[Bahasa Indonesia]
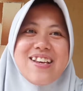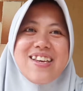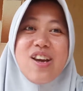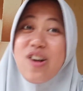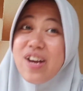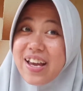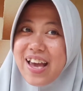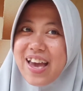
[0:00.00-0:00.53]

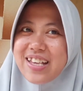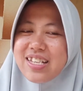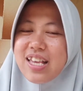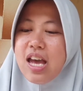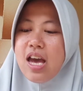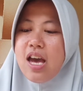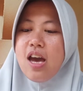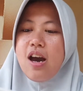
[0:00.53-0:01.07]
lagi oke okay, guys
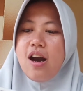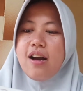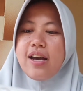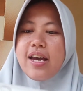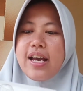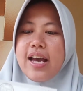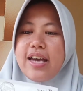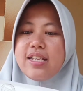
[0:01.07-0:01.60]
oke
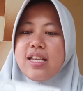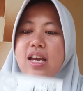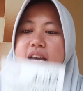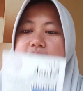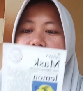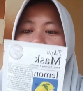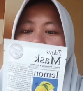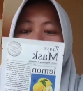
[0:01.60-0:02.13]
okay, guys
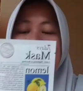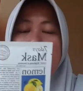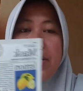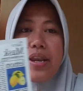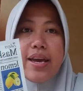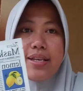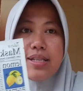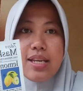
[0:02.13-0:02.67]
yang
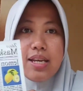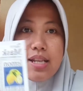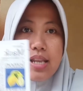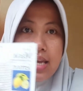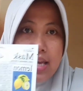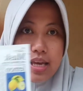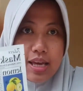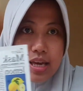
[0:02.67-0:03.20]
seven days
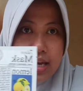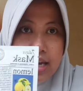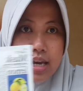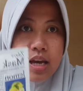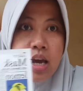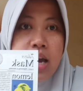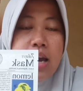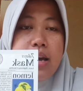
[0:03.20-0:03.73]

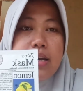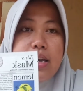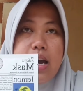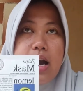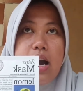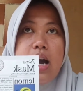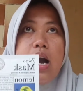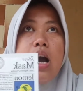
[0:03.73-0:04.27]
ini
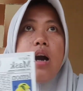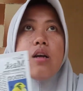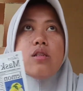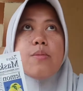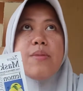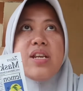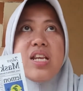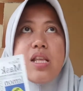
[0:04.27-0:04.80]
ya
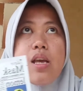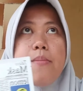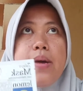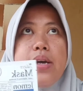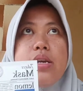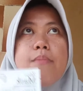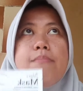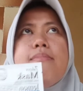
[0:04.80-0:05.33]
sebenarnya
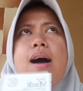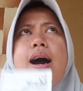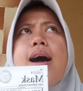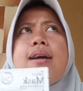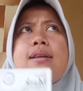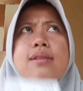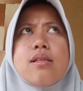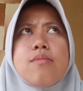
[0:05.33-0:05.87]
banyak
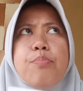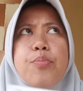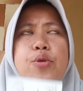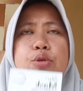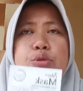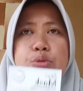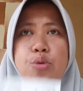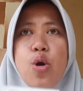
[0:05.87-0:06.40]
banget
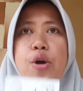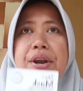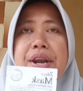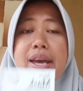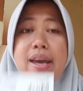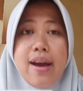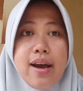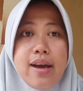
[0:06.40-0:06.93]
produk
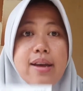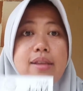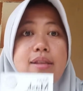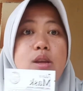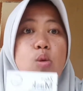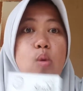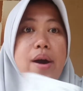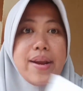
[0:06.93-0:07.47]
Korea
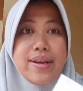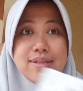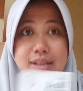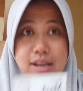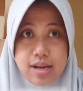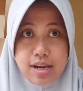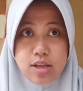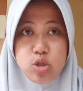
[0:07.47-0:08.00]
di luaran
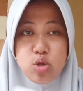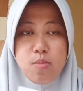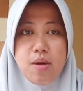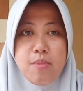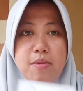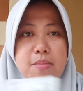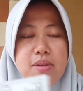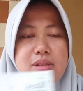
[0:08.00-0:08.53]
sana
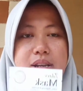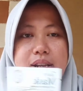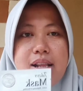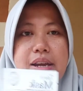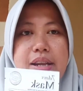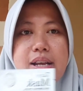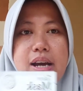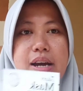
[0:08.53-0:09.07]
cuma Mimin
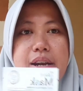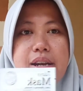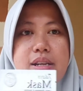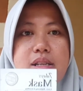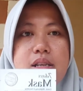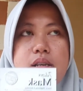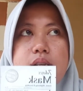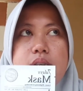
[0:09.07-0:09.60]
tertarik kan,
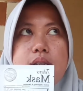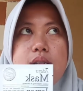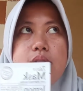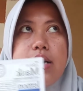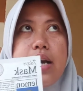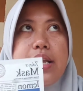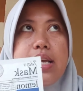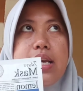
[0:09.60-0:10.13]
e,
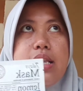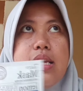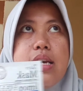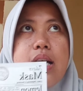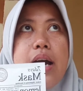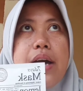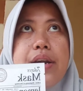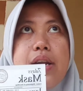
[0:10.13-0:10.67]
dengan
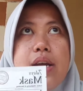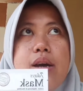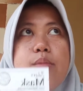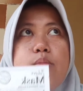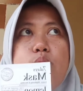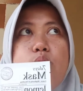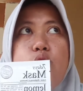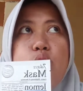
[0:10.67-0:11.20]
ini karena
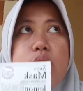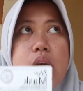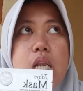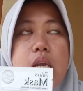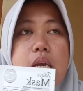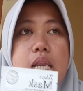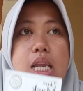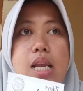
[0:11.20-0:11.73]

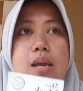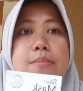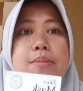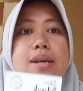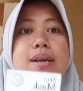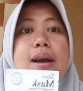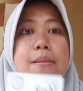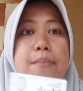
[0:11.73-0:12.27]
mungkin ini
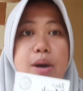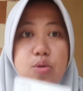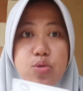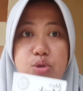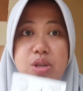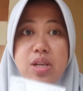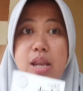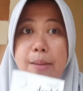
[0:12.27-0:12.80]
lebih gampang
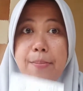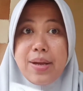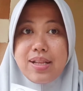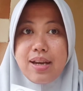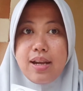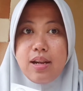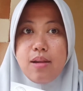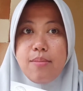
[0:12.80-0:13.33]
untuk
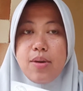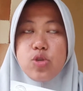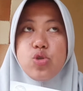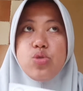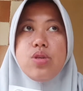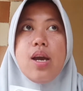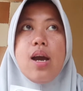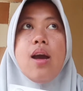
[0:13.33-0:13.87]
didapatkan
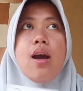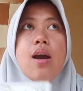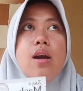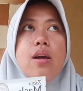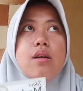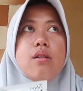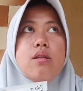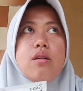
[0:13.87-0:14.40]
maksudnya
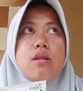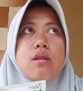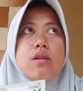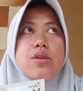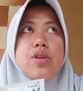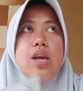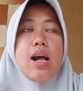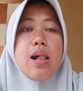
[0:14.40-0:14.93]
e,
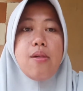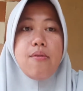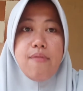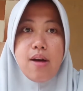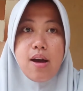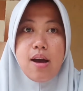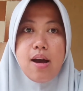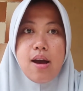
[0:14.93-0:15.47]
di
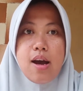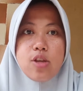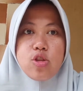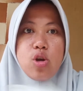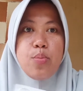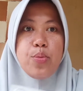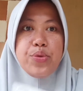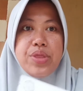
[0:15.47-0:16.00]
Alfa
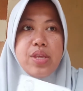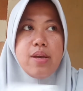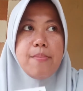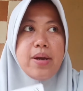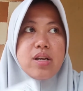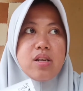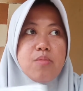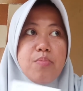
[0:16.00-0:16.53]
ataupun di
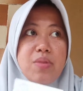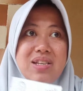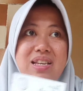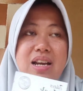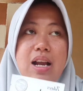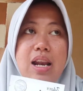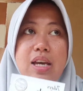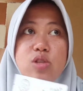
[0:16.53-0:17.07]

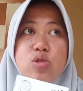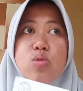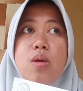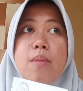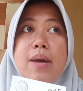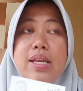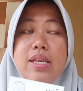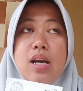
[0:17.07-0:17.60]
marketplace yang lain
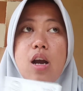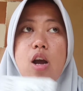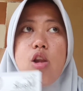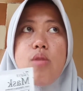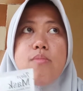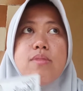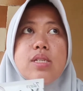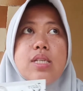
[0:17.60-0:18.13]
juga banyak
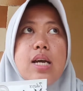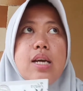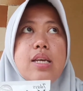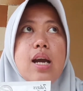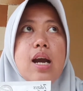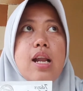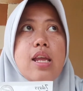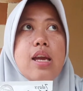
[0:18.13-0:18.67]
kalau
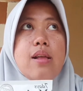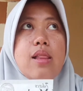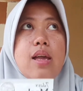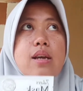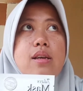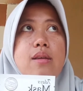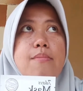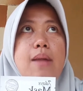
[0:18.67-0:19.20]
misalnya kalian
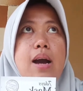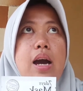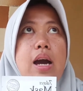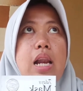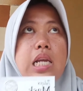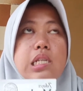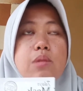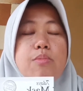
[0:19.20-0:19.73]
lagi
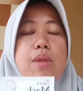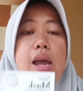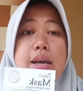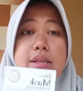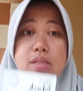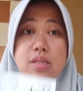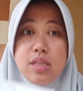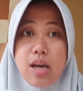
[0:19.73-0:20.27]
males
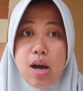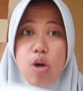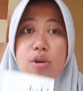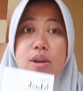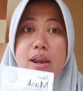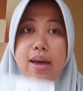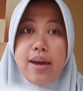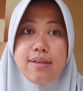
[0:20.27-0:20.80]
belanja
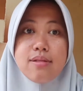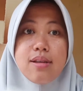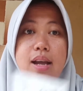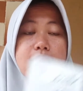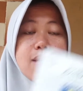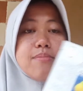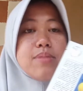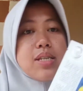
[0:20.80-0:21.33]
online
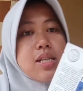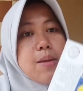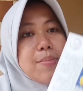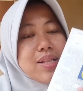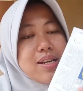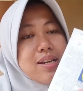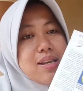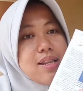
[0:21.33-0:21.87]
kalian bisa
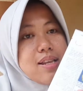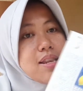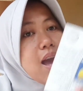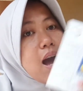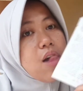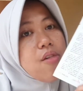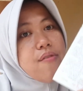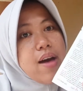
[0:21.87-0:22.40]
dapatkan ini di
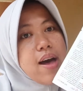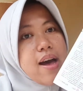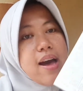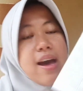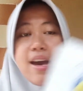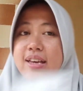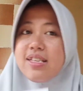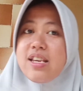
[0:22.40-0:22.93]
Alfa
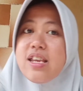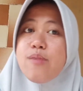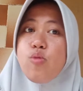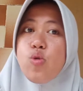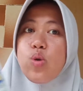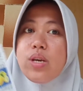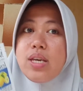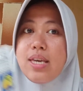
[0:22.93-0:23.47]
jadi
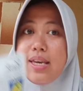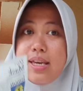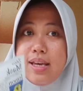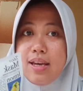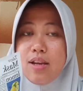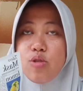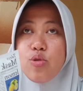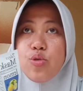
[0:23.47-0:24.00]

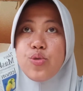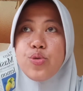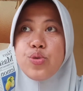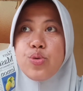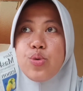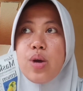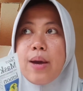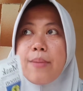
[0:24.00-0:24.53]
mungkin
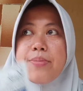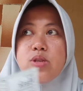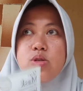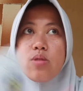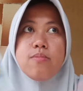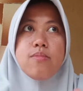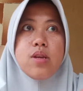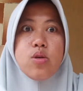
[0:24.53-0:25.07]
untuk
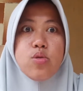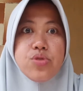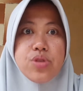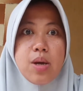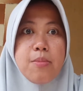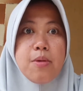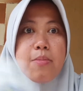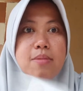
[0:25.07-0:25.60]
episode
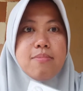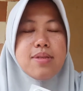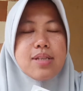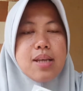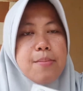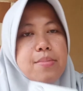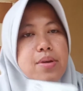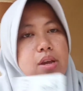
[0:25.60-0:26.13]
berikutnya Mimin
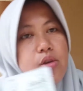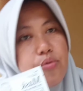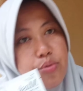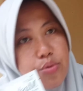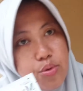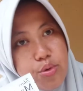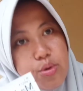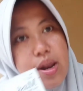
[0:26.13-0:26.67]
bisa
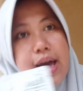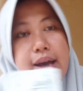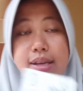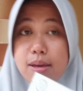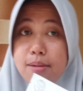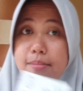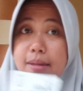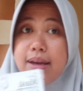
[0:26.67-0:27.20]
mereview
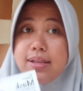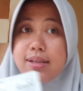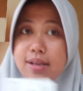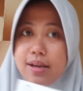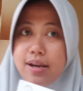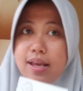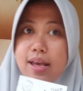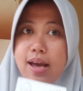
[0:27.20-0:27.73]
lagi
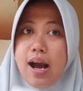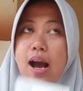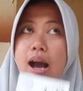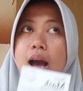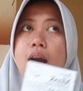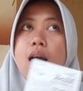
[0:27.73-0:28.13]
masker yang